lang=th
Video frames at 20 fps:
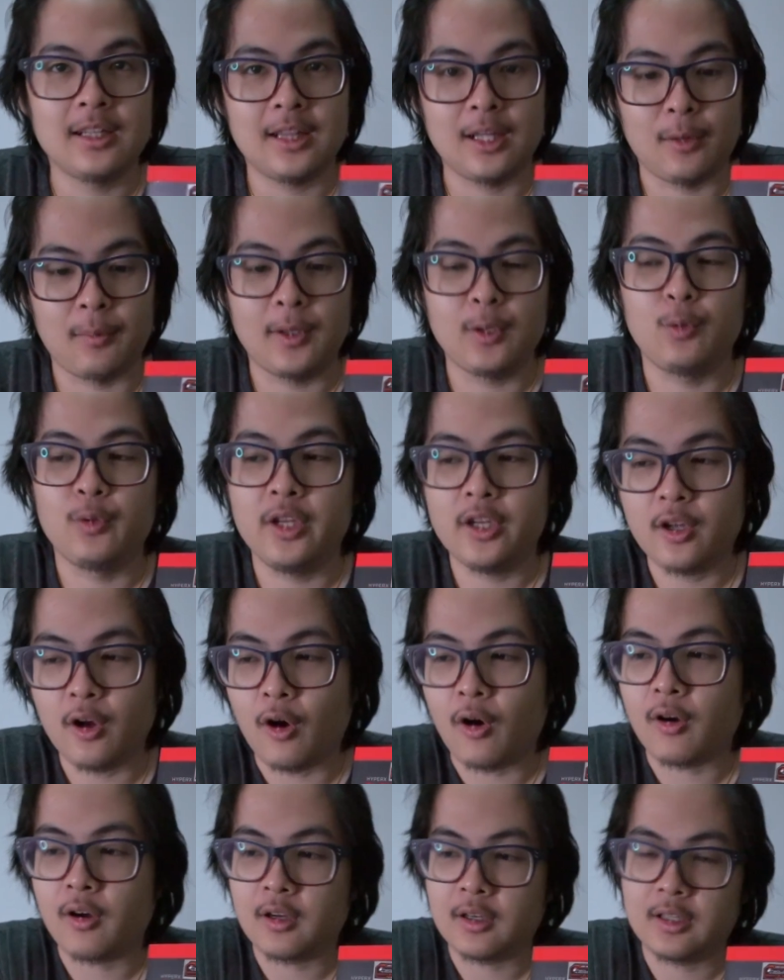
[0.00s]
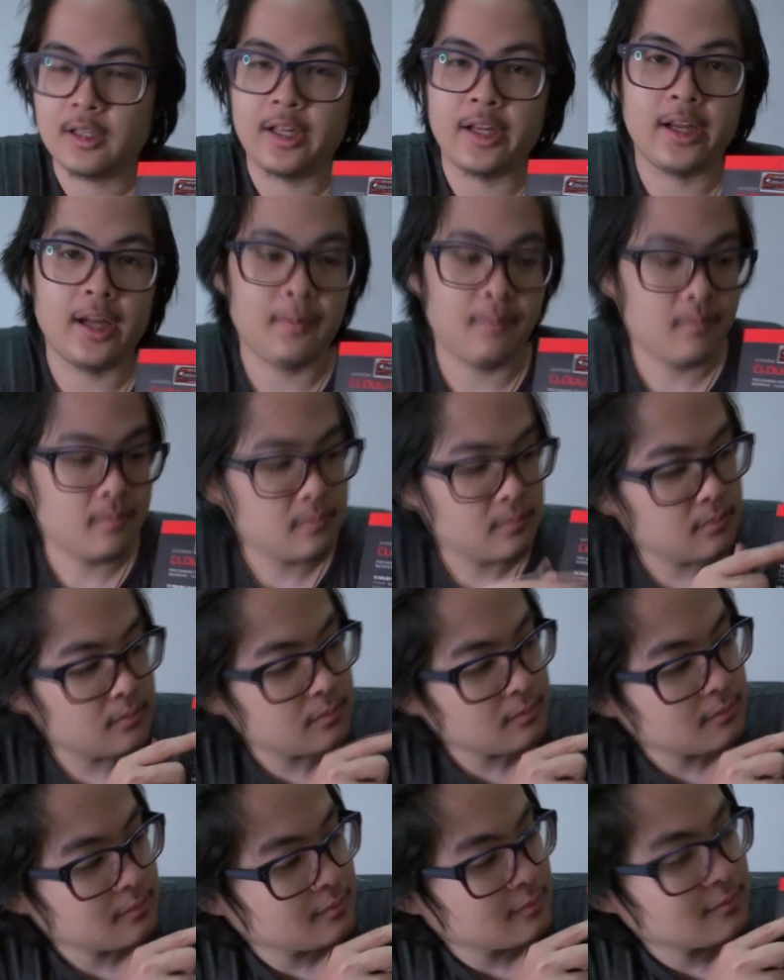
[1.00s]
เรามาดูที่กล่องนะครับ
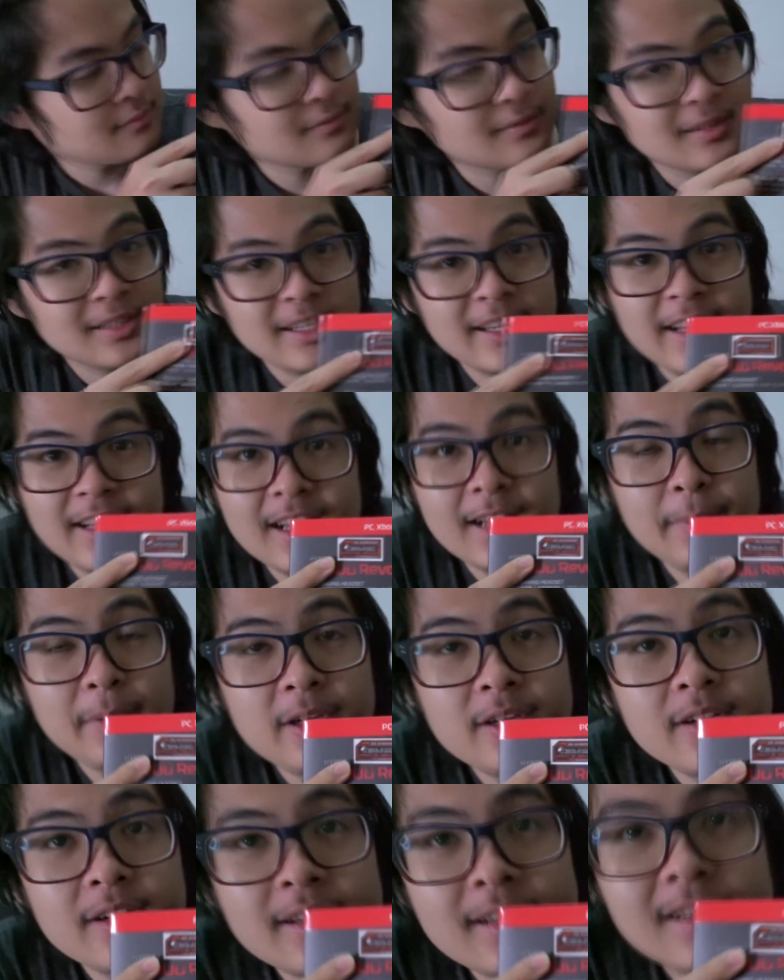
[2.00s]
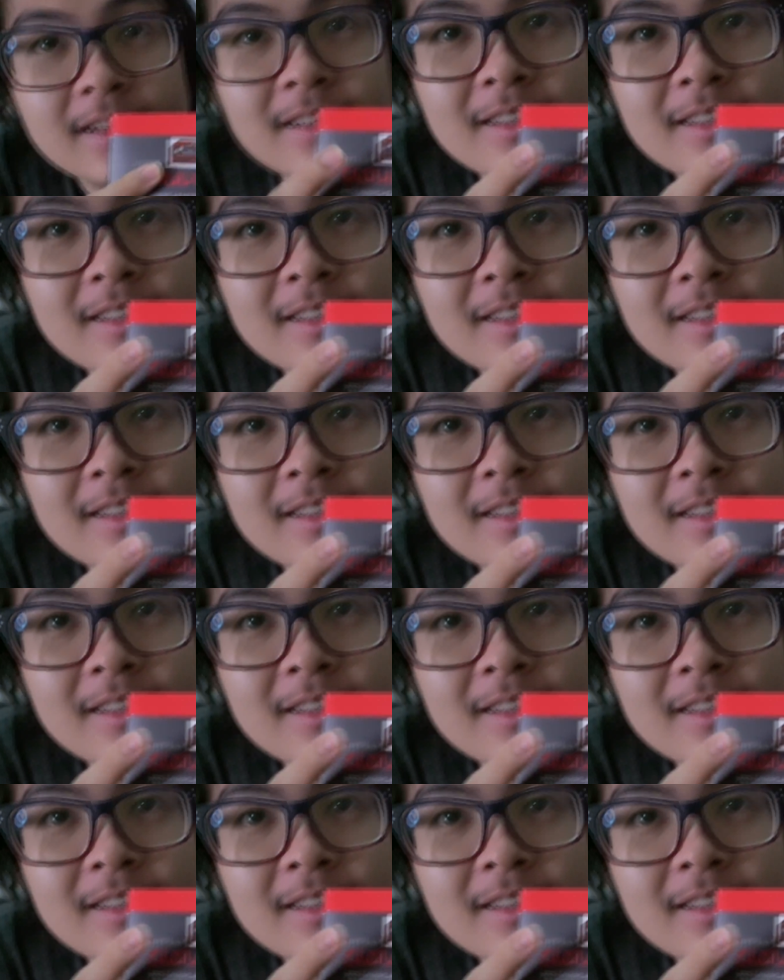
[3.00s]
เห็นอะไรไม่เอ่ย